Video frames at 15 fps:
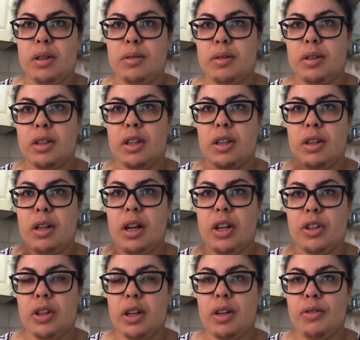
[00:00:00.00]
di
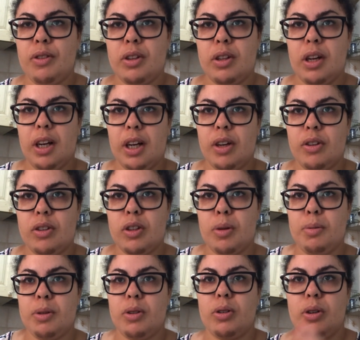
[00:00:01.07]
lasciare i video anche così
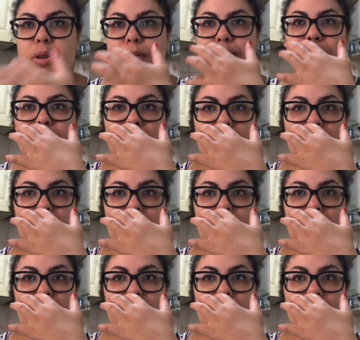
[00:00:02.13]
come sono